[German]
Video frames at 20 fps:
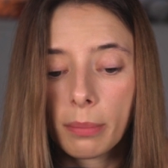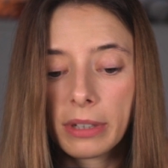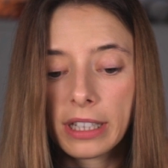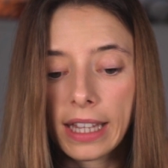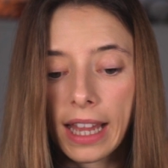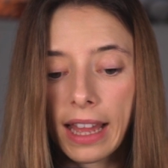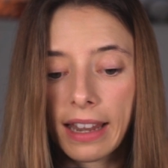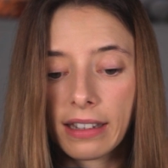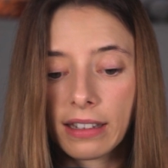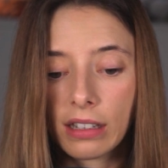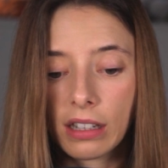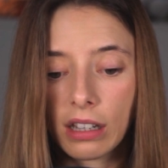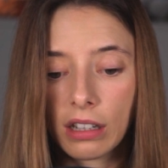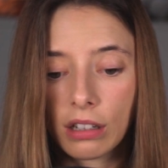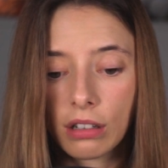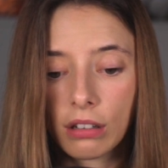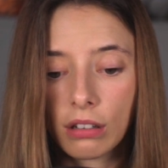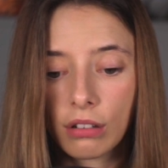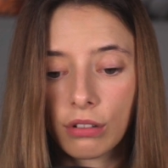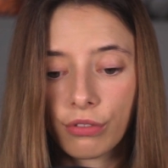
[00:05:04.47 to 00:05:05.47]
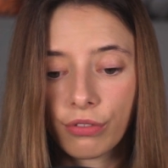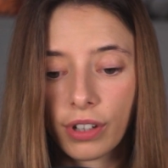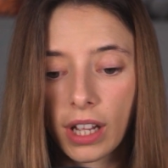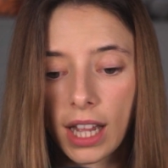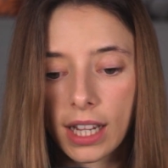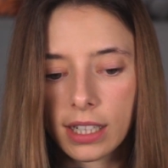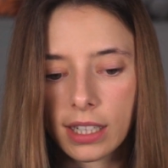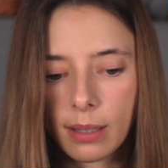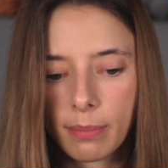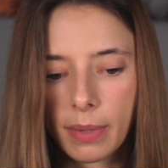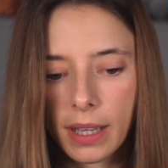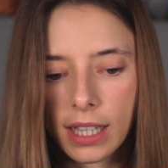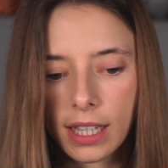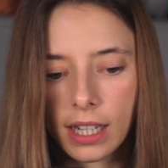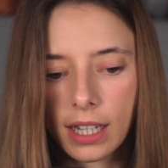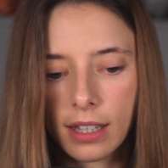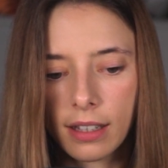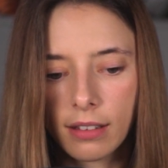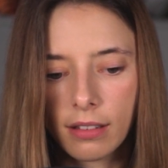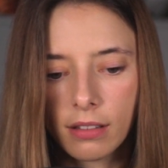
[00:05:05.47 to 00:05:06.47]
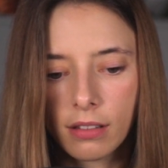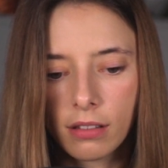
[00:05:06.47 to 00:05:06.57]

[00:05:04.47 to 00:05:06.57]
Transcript: mit anderen? fragte Bengele.